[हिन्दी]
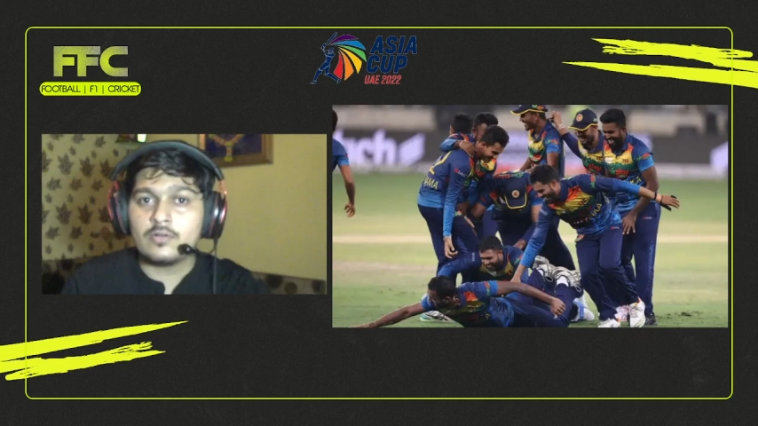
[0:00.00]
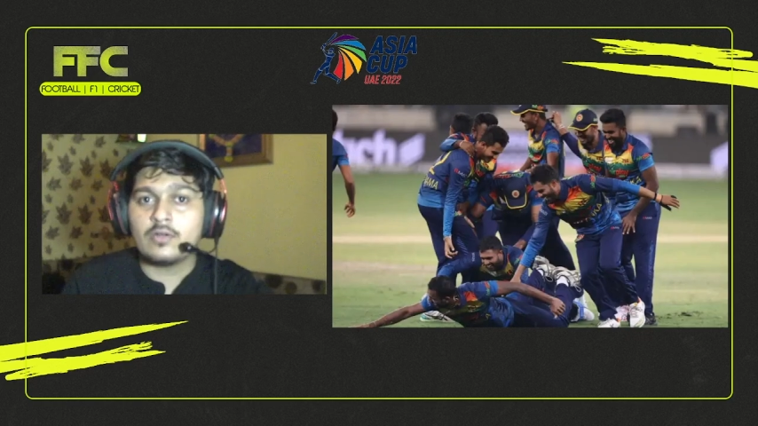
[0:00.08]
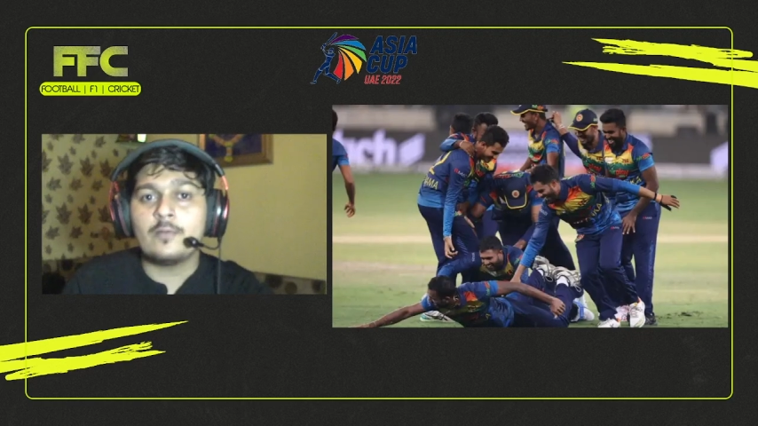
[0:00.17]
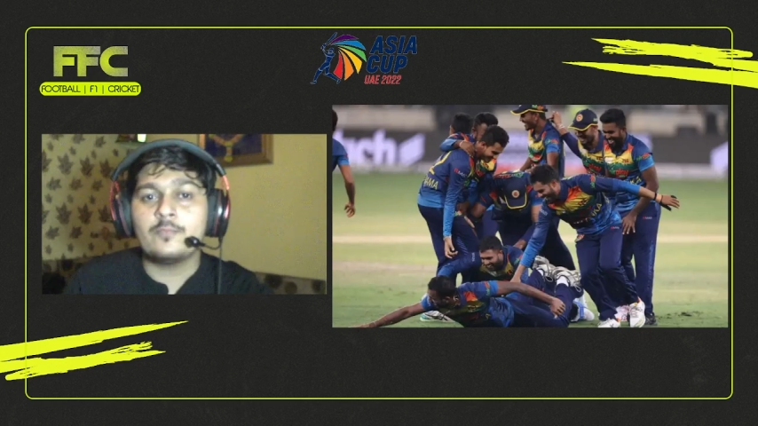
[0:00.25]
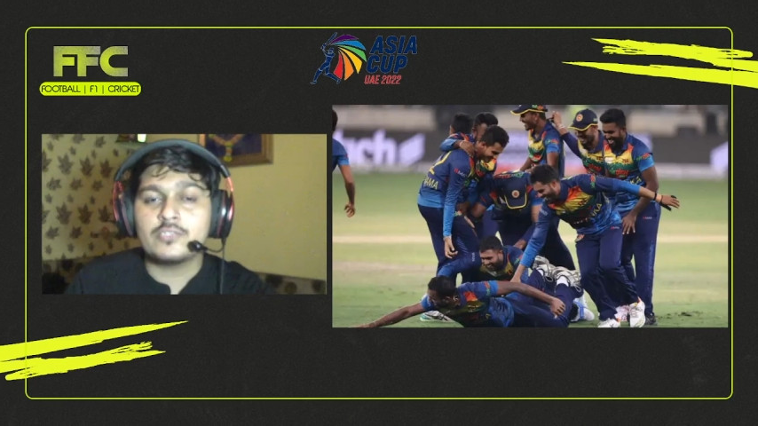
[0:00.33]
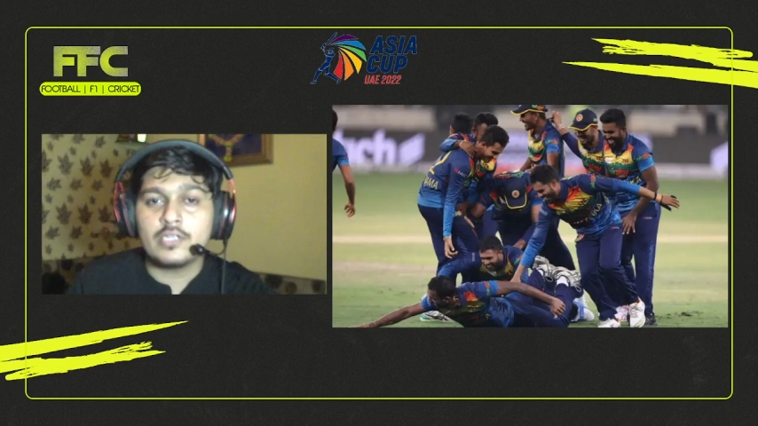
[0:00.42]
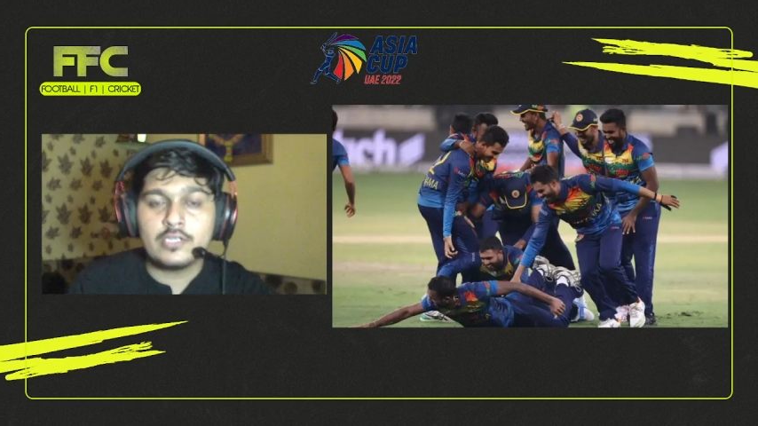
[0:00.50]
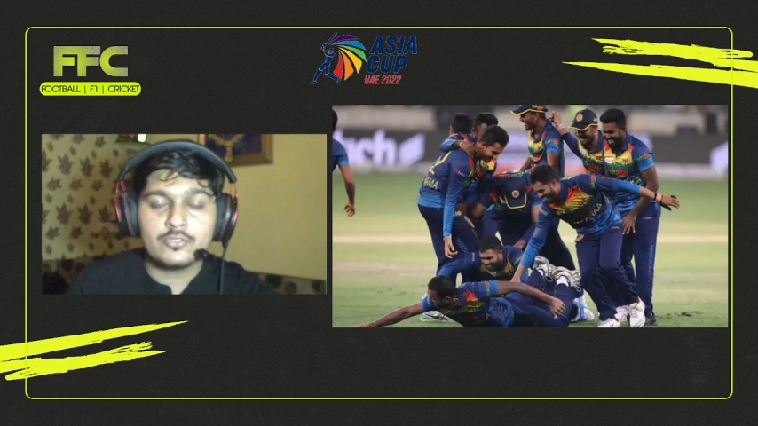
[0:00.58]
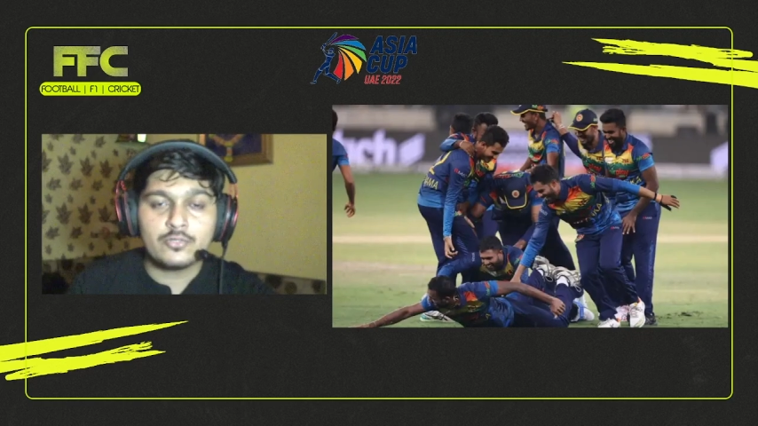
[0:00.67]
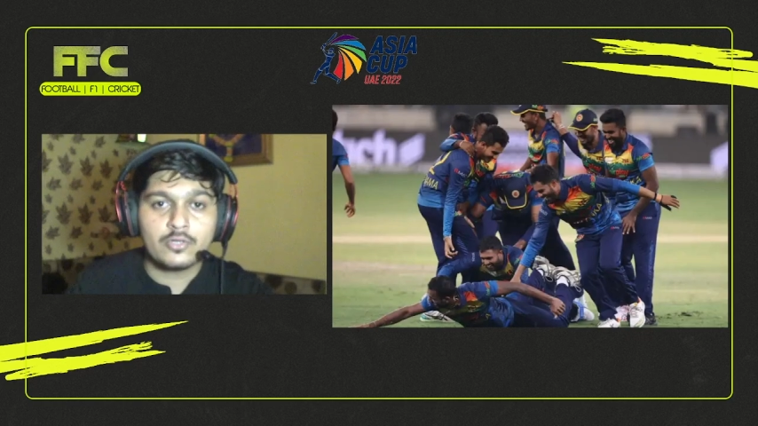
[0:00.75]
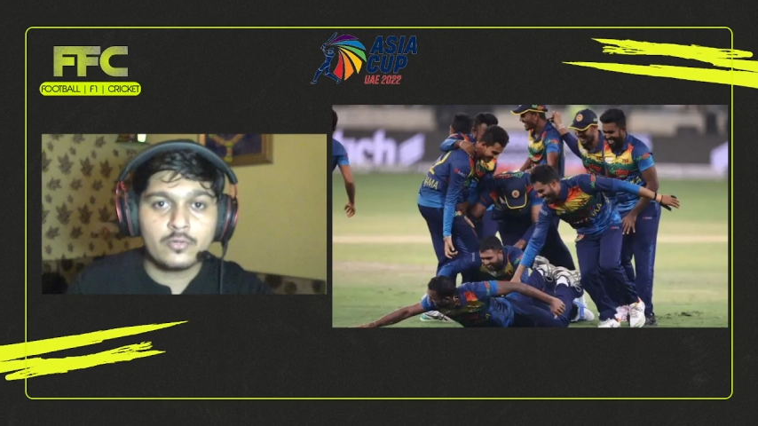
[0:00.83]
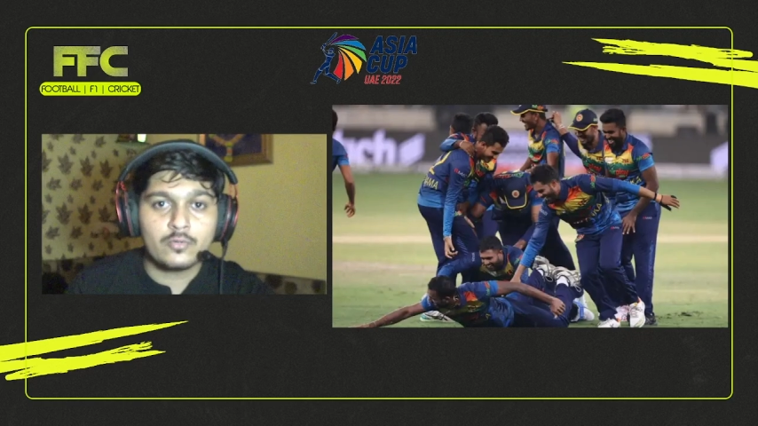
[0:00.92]
आप उसके लिए
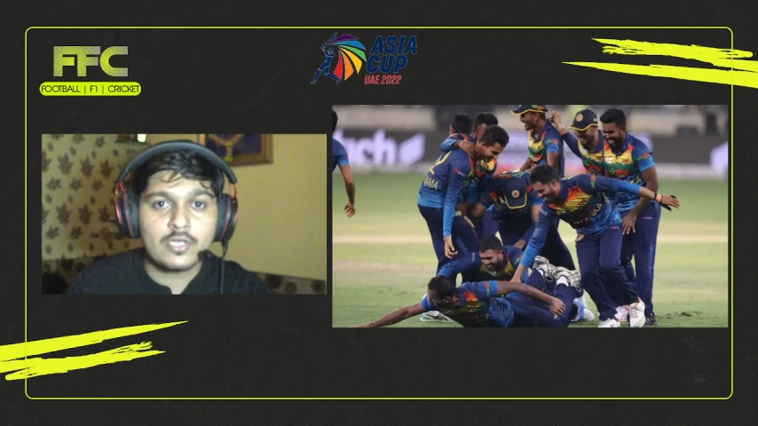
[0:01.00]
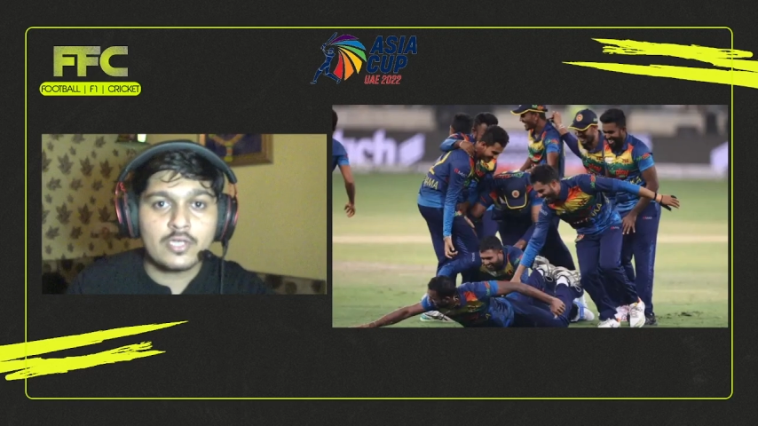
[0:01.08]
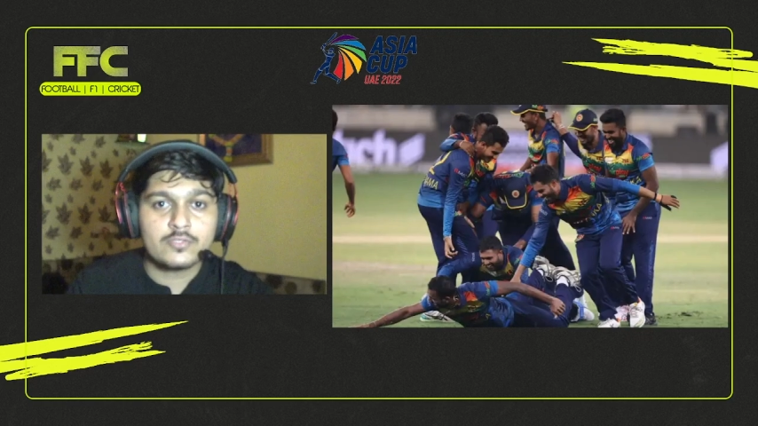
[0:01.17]
शुक्रगुजार हो